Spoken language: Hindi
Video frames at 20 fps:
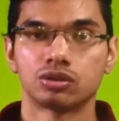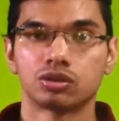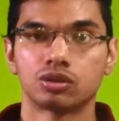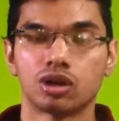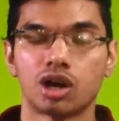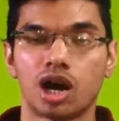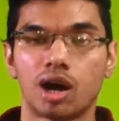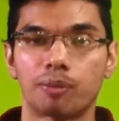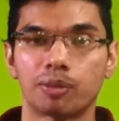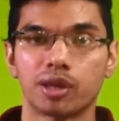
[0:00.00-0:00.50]
तो
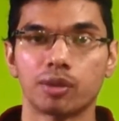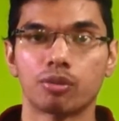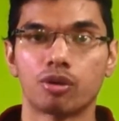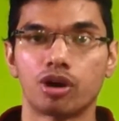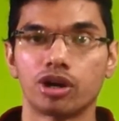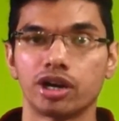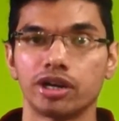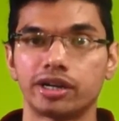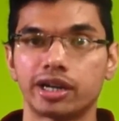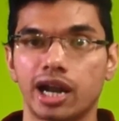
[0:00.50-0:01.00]
आपकी
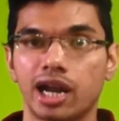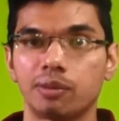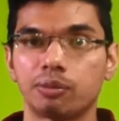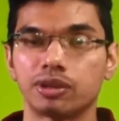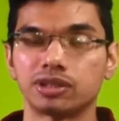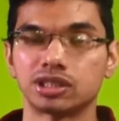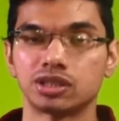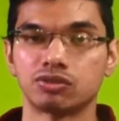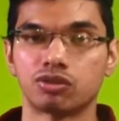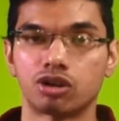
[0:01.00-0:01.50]
बॉडी 10
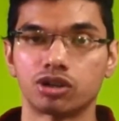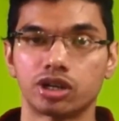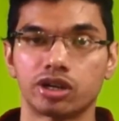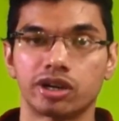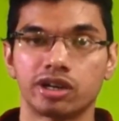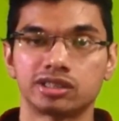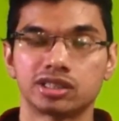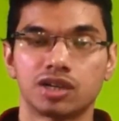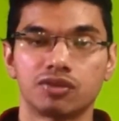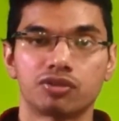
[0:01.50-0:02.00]
परसेंट वाटर
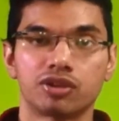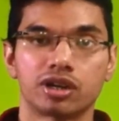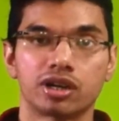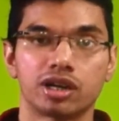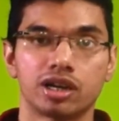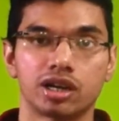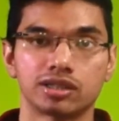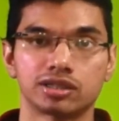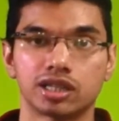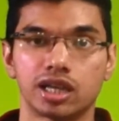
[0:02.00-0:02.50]
रिजर्व करने
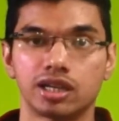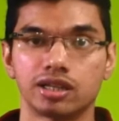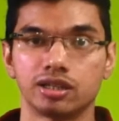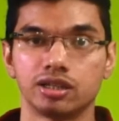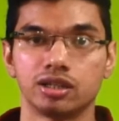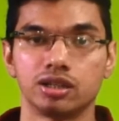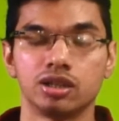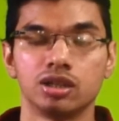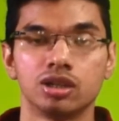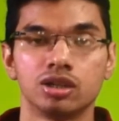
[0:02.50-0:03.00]
लग जाएगी